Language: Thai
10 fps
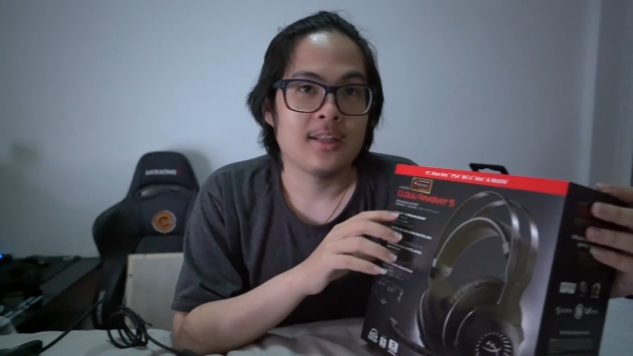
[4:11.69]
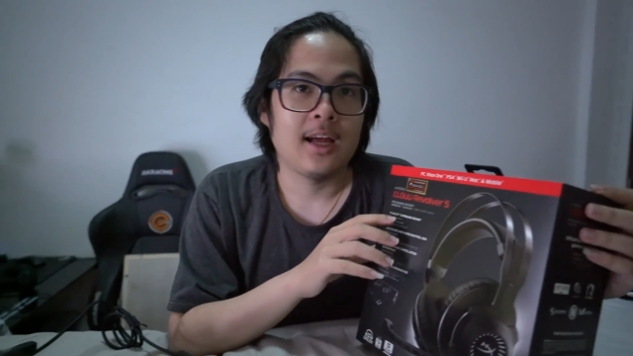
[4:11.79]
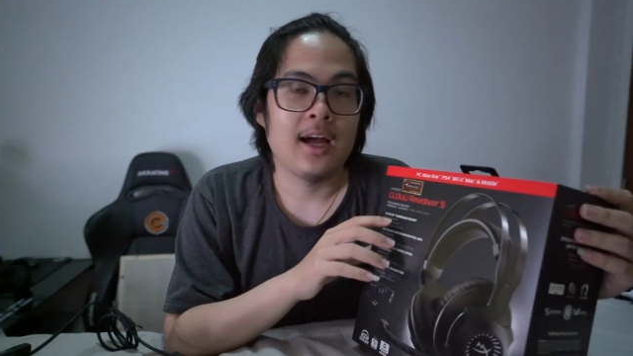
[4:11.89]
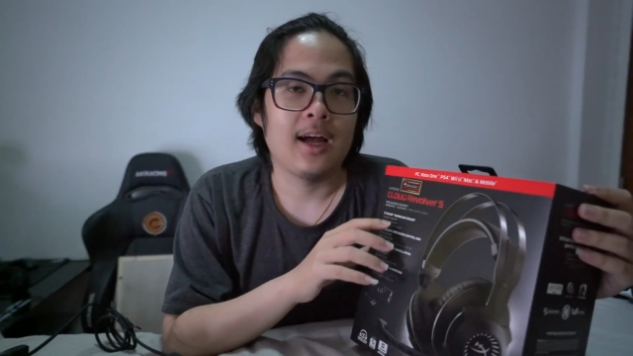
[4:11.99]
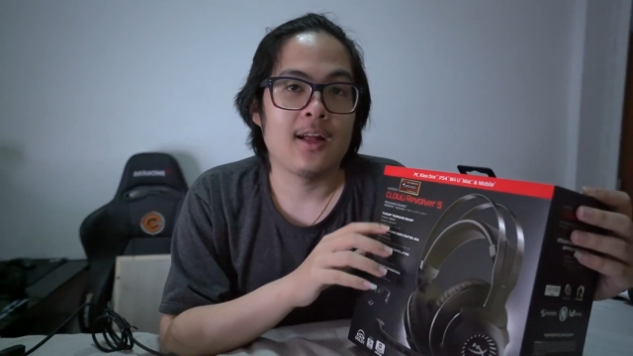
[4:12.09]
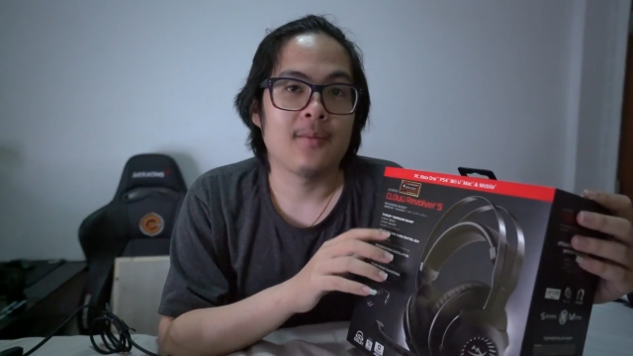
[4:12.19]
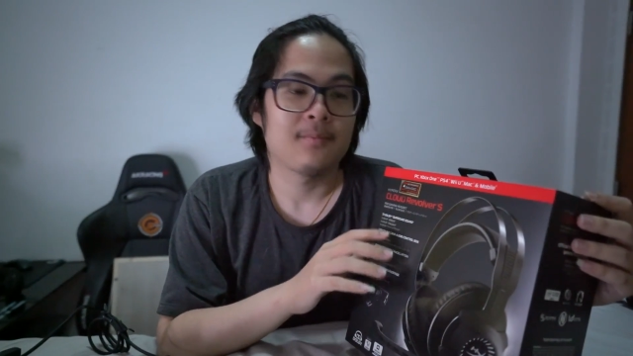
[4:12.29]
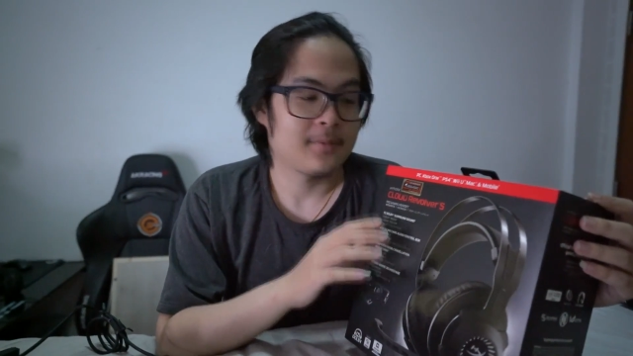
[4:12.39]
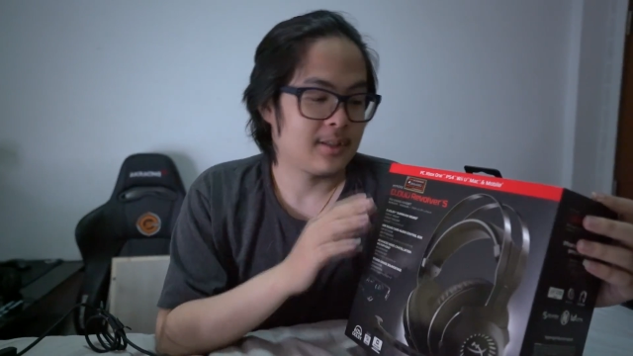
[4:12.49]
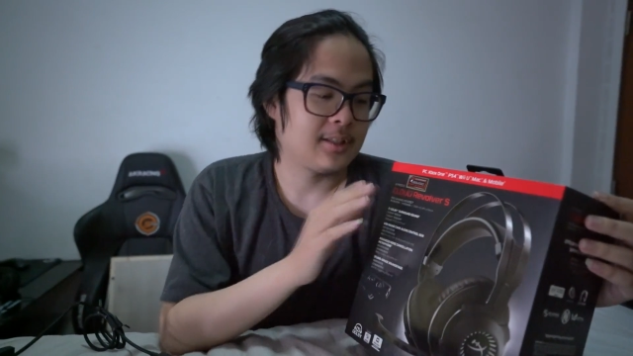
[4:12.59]
อ่า
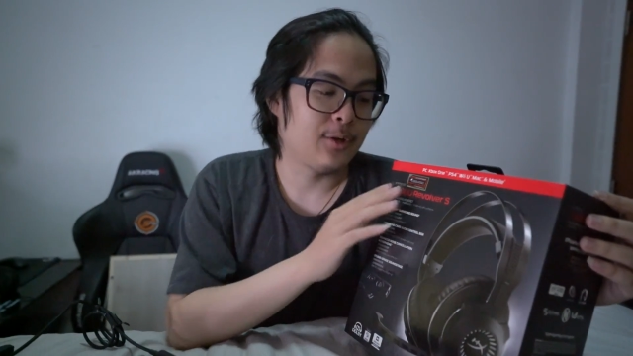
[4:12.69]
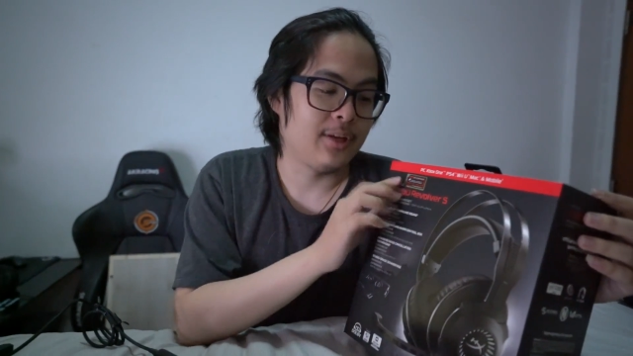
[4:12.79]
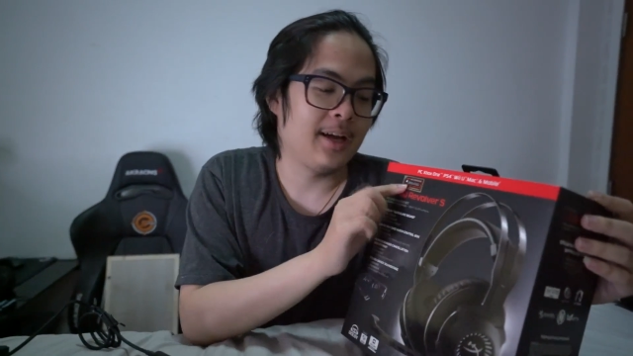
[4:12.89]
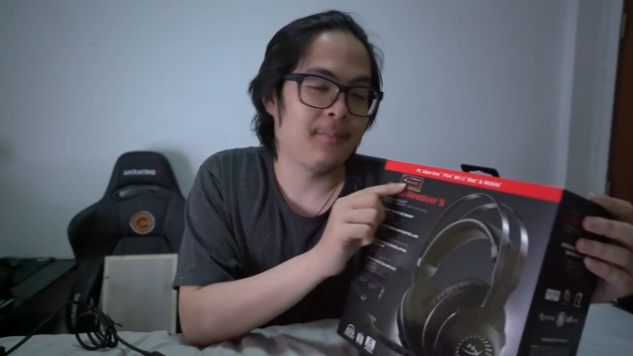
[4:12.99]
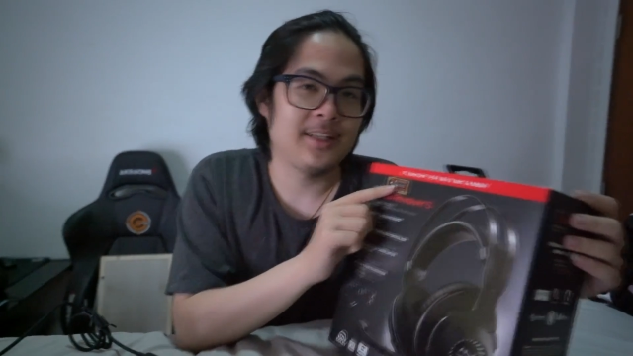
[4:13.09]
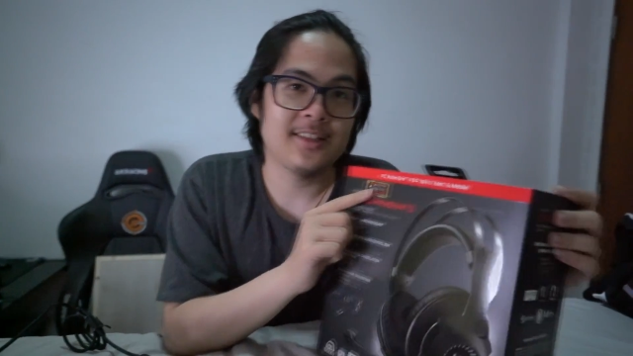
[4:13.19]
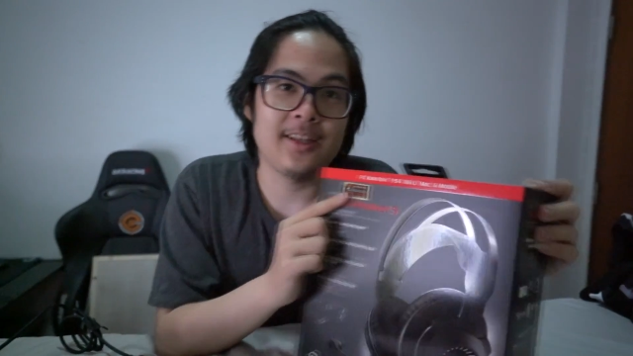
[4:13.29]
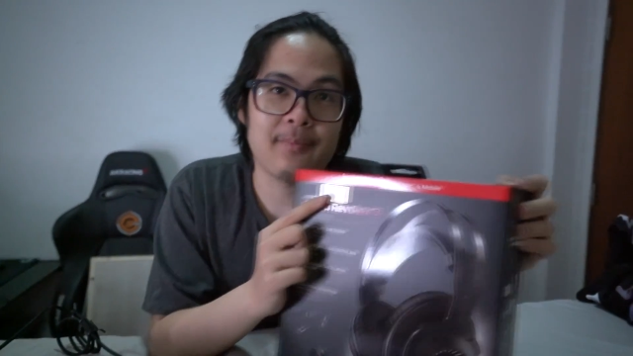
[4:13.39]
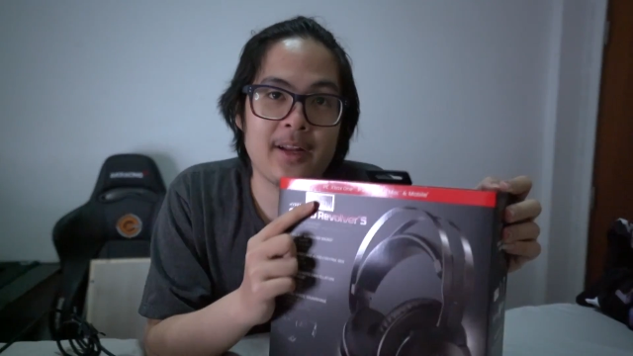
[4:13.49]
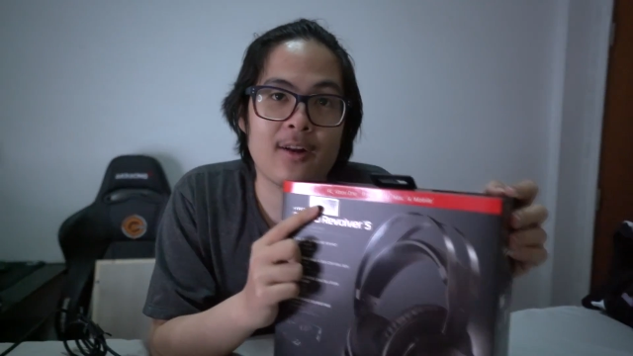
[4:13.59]
เดี๋ยวนี้มันจะ
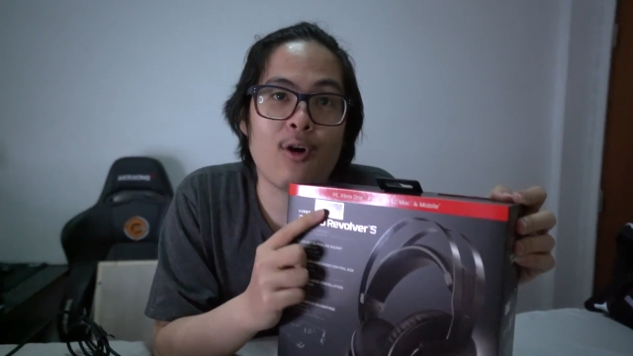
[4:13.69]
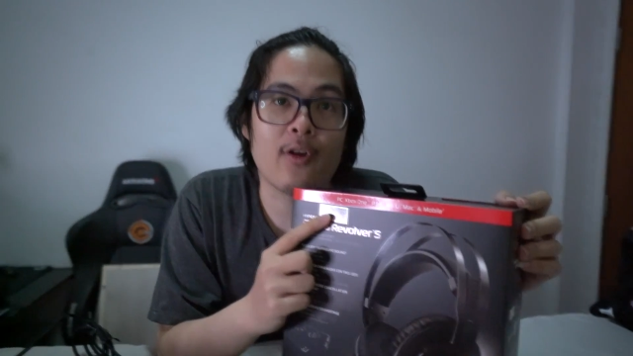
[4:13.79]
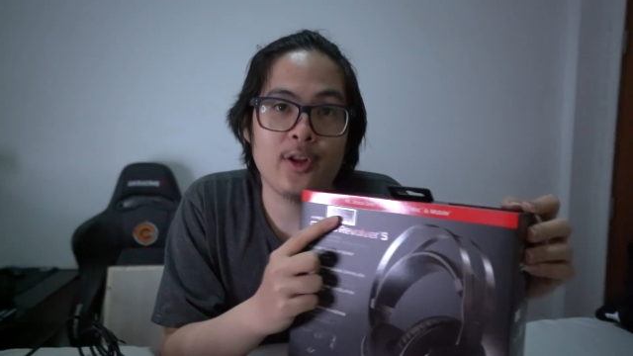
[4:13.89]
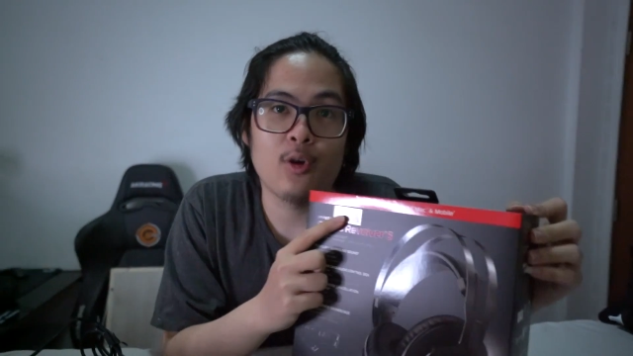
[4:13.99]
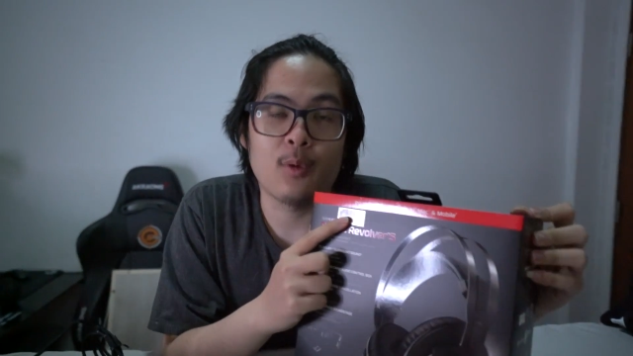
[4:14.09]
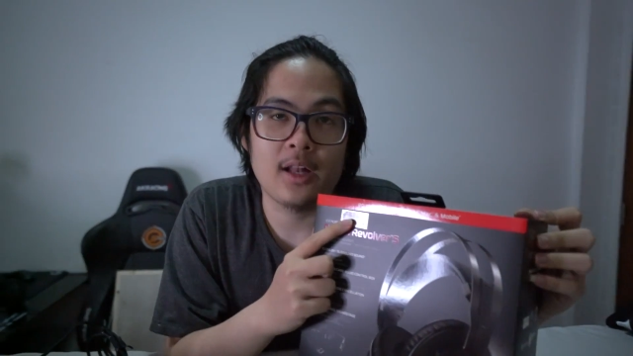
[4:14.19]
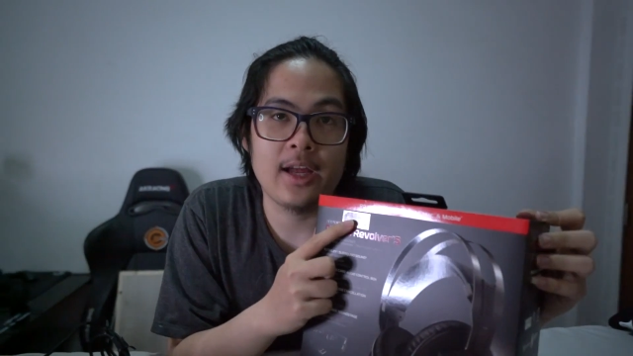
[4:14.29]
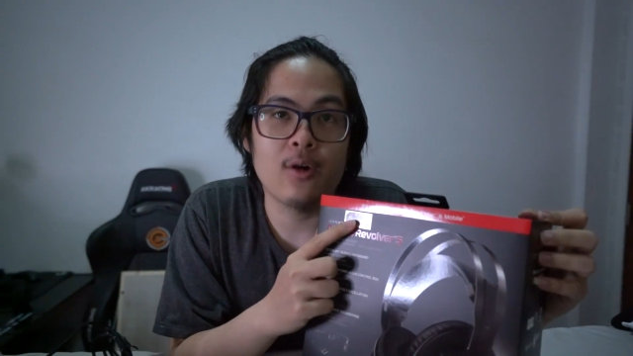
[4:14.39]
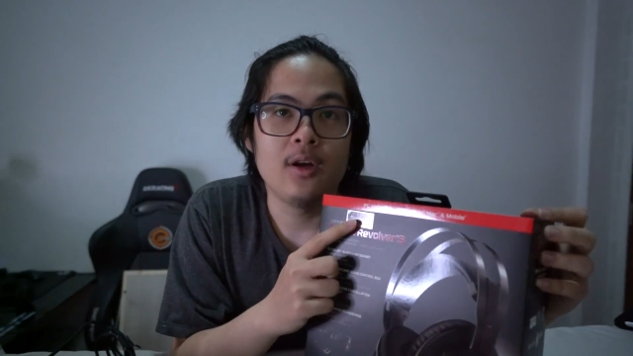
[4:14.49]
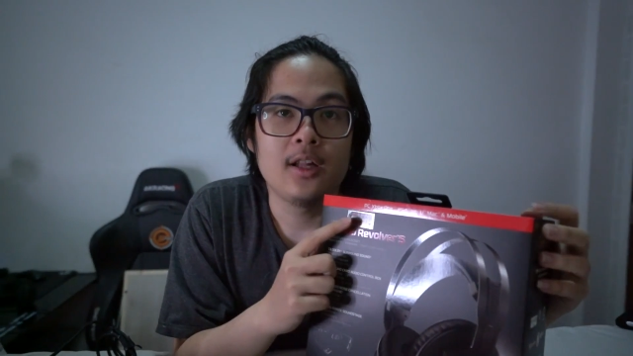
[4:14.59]
ติดเป็นของ Neo หมดแล้ว